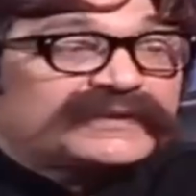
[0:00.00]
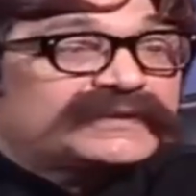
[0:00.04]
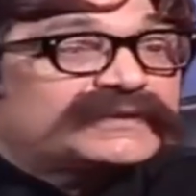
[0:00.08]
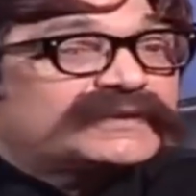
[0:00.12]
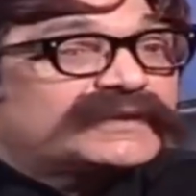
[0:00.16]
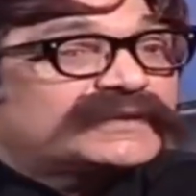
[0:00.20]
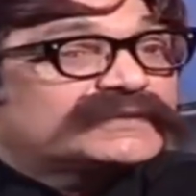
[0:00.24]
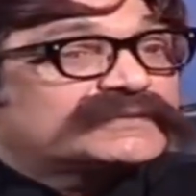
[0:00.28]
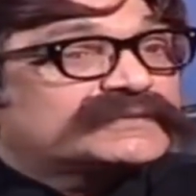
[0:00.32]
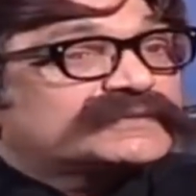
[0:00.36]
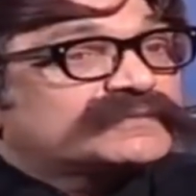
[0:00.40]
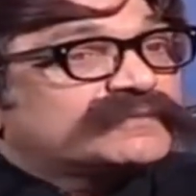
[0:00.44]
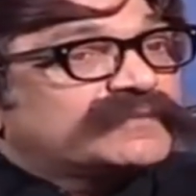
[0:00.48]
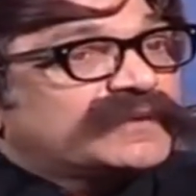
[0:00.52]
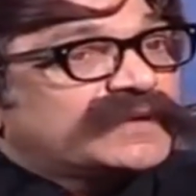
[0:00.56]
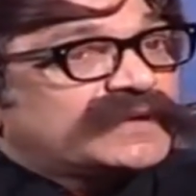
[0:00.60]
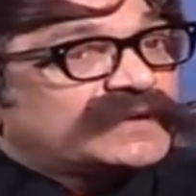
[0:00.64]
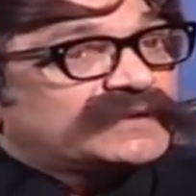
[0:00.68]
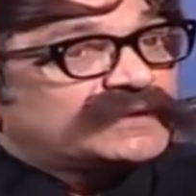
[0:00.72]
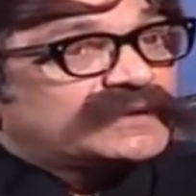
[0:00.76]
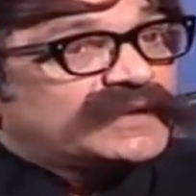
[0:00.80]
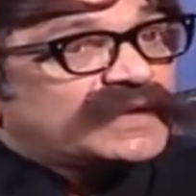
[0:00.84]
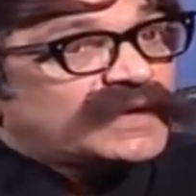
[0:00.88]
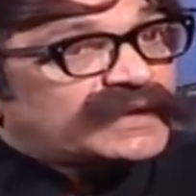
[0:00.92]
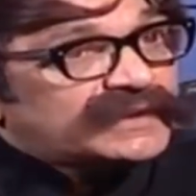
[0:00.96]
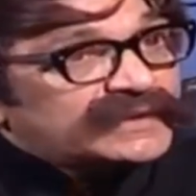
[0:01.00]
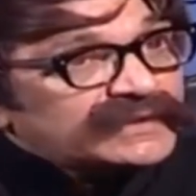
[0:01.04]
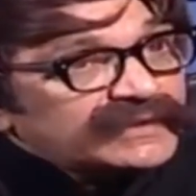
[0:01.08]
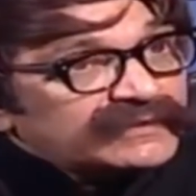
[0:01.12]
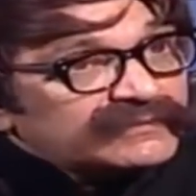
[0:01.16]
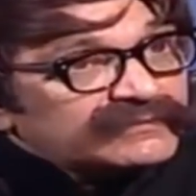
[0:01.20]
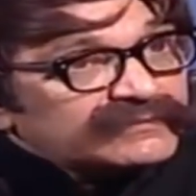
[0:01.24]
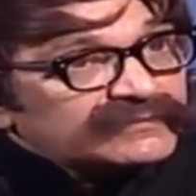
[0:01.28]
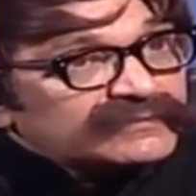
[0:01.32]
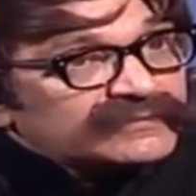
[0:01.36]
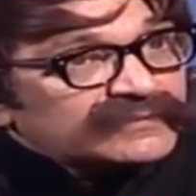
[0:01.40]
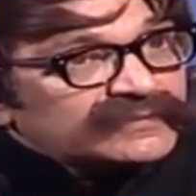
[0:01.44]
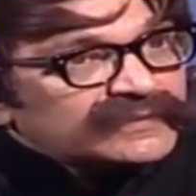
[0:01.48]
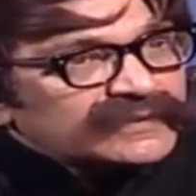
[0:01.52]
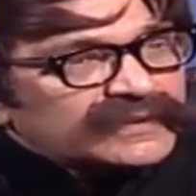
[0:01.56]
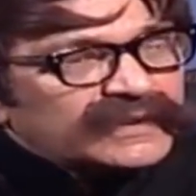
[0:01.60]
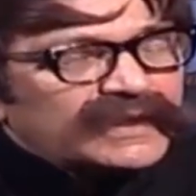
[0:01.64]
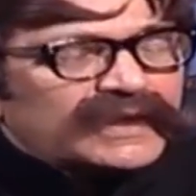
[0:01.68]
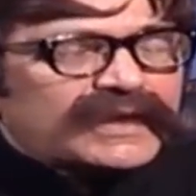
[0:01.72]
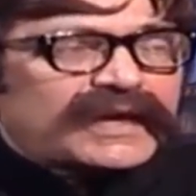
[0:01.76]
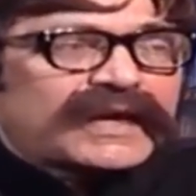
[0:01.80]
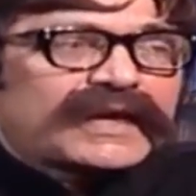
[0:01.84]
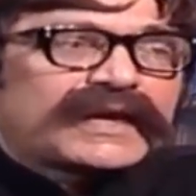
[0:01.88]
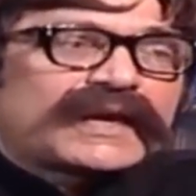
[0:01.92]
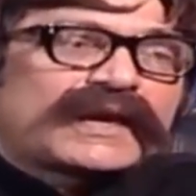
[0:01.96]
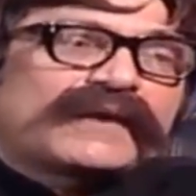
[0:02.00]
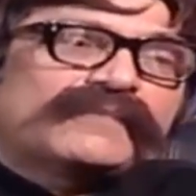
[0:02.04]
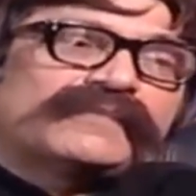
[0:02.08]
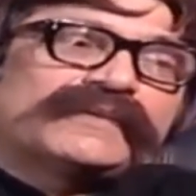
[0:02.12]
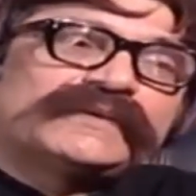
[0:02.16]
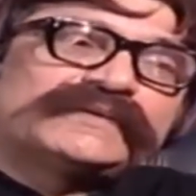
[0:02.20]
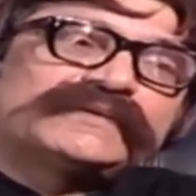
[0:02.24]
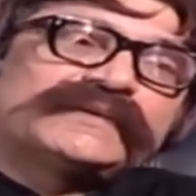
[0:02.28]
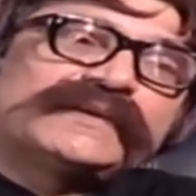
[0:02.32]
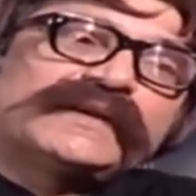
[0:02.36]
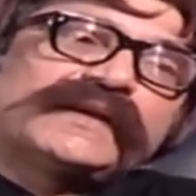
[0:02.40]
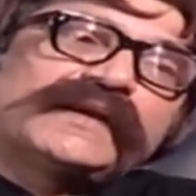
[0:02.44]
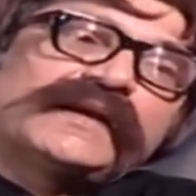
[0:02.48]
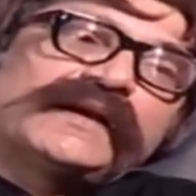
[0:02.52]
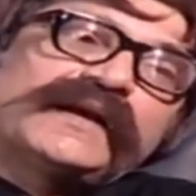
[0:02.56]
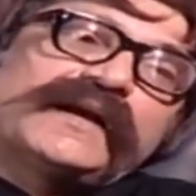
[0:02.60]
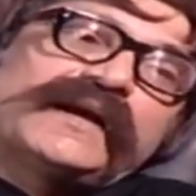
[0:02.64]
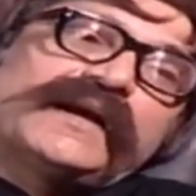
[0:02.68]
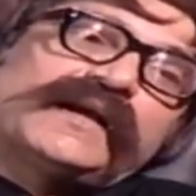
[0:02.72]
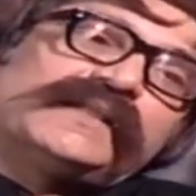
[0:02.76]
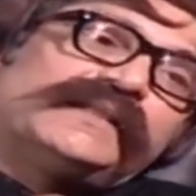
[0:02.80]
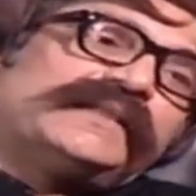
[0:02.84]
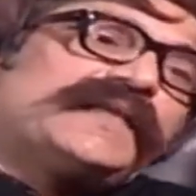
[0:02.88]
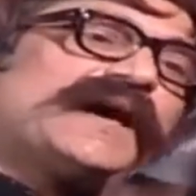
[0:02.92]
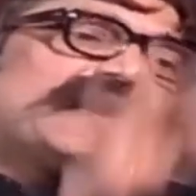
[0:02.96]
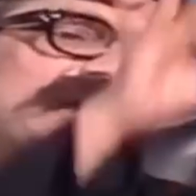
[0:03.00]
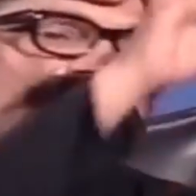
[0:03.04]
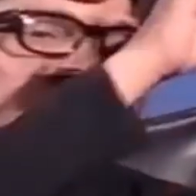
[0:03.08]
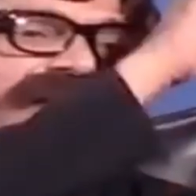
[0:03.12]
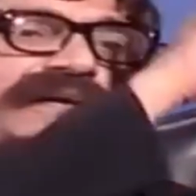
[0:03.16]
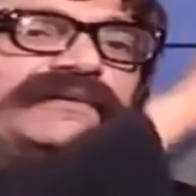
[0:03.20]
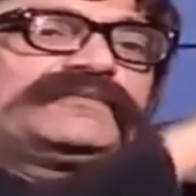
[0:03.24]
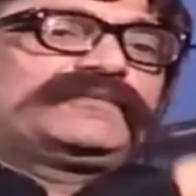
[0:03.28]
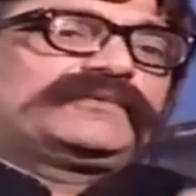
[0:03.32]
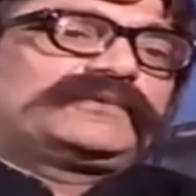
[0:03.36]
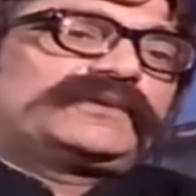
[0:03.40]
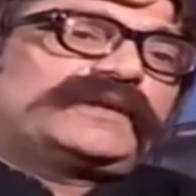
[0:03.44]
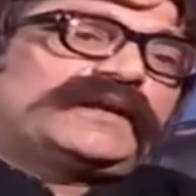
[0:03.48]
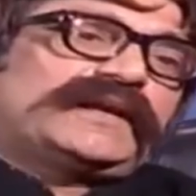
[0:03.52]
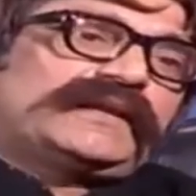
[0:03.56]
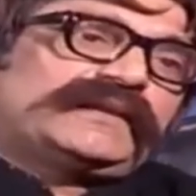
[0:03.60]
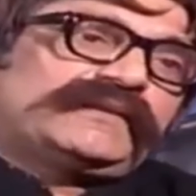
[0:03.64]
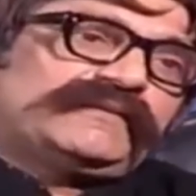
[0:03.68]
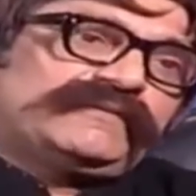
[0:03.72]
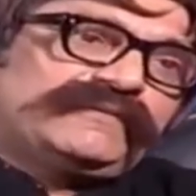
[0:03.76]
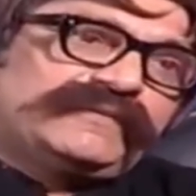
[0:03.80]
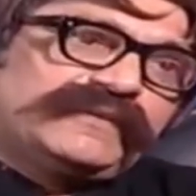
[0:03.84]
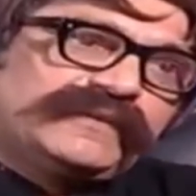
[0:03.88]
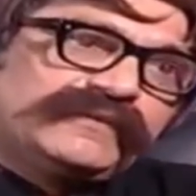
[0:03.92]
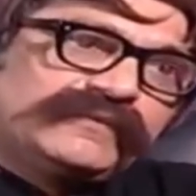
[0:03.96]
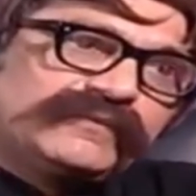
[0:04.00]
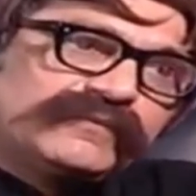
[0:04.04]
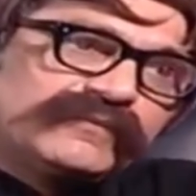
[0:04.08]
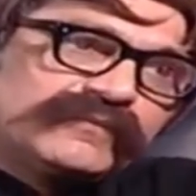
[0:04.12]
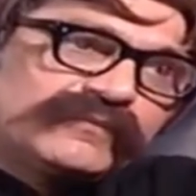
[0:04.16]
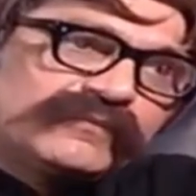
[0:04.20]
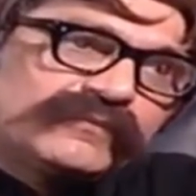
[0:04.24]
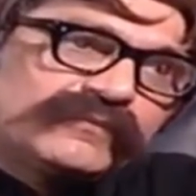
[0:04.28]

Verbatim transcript: से दस्तबारदारी निका नामे से गद्दारी के मुतरदफ है